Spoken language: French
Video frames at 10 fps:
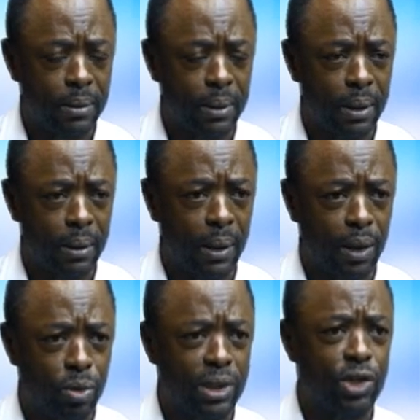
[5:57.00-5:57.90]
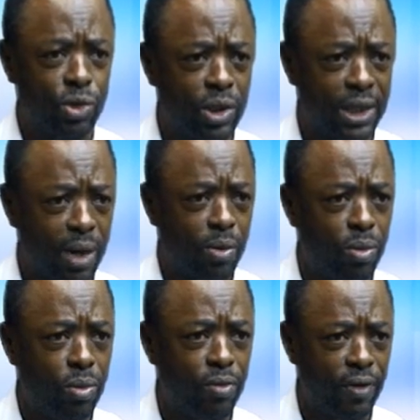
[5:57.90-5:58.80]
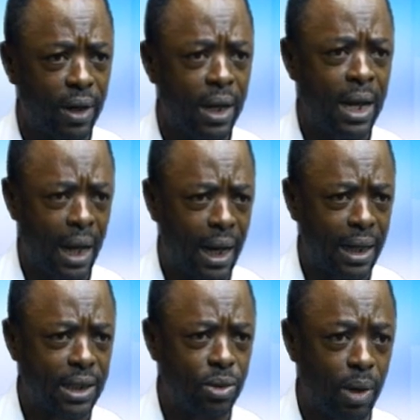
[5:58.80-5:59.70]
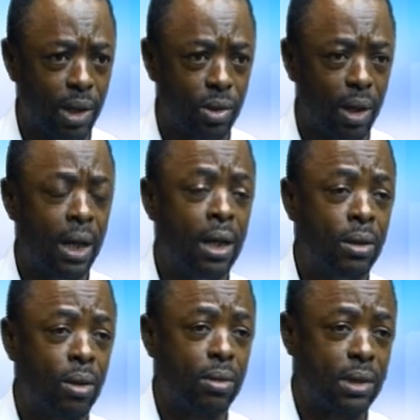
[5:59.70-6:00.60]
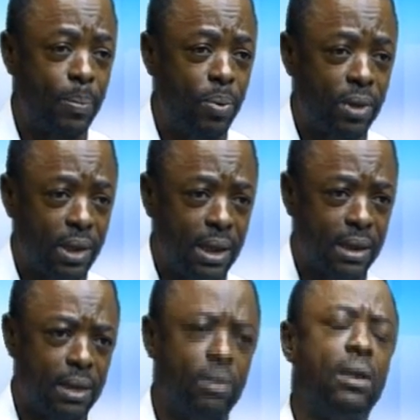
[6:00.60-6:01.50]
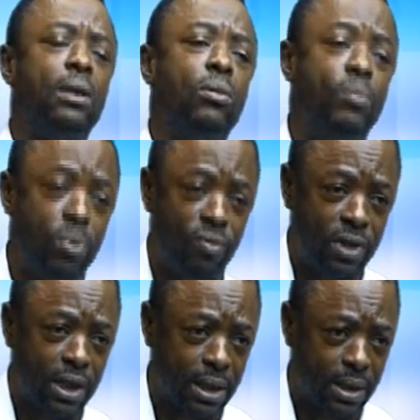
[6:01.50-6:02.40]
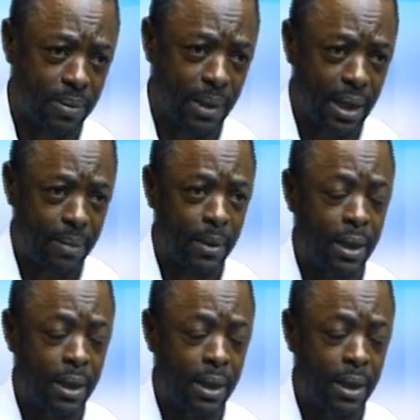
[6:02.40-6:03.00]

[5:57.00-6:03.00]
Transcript: y un, un, dossier judiciaire ouvert à, cette occasion-là. Donc, c'est pour te dire, ou pour vous dire ceci, madame,